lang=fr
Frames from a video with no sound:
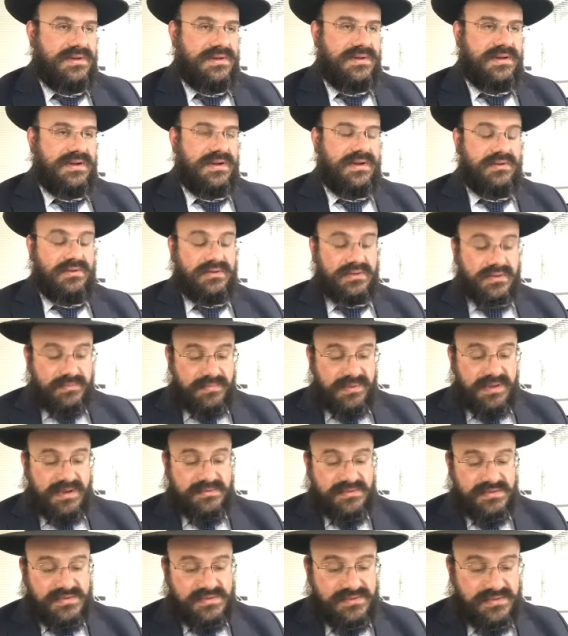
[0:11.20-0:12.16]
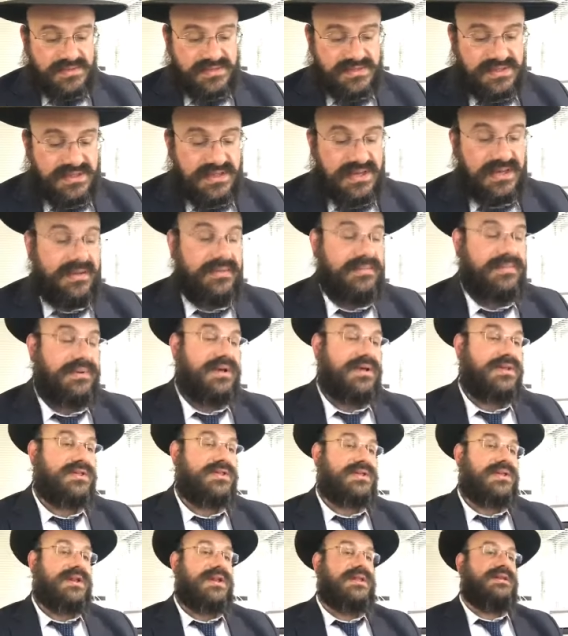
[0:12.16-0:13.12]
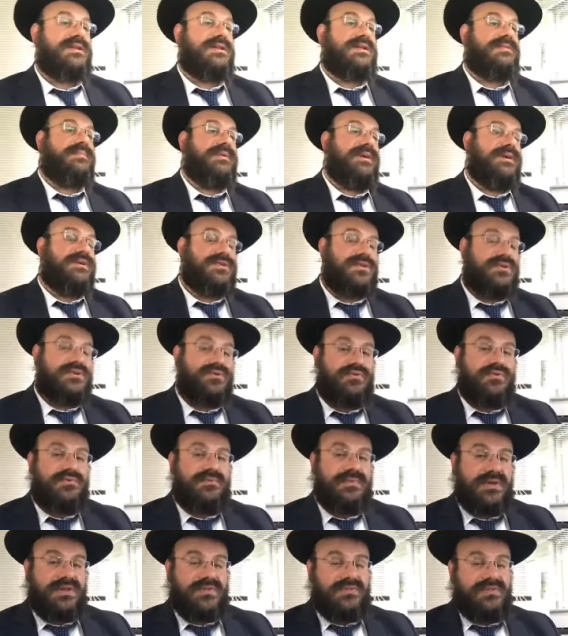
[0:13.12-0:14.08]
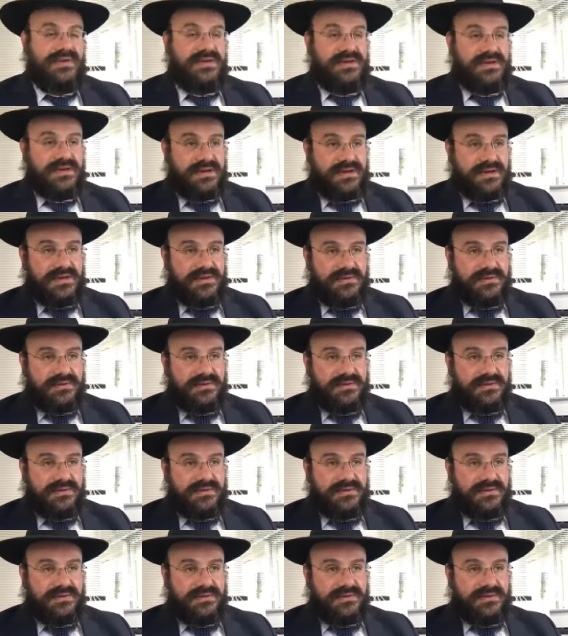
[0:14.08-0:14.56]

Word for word: Alors au départ, bien sûr, c'est la paracha, la dernière paracha du Chumash Vayikra.